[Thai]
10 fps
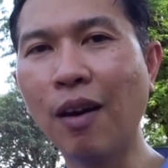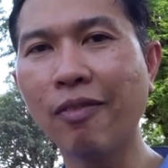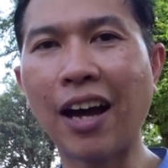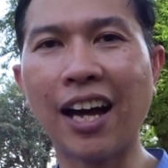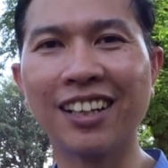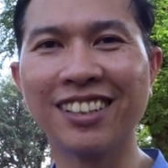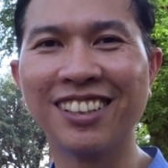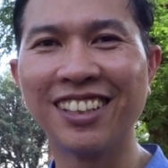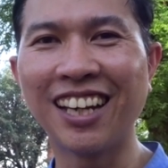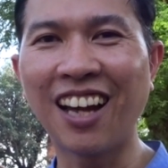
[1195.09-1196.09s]
ให้ฟัง
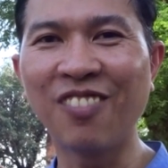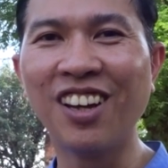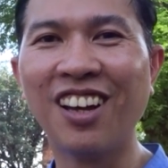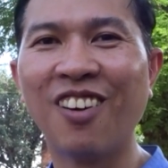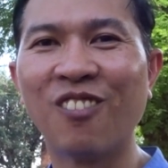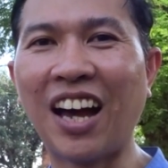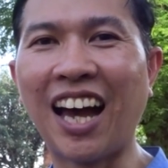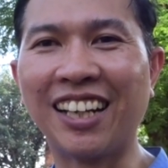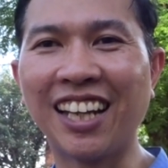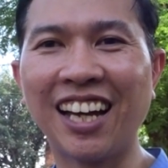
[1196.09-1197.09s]
นะครับ
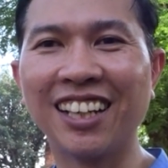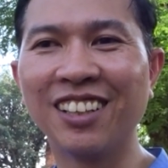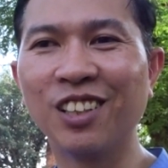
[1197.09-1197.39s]
ผ่านทาง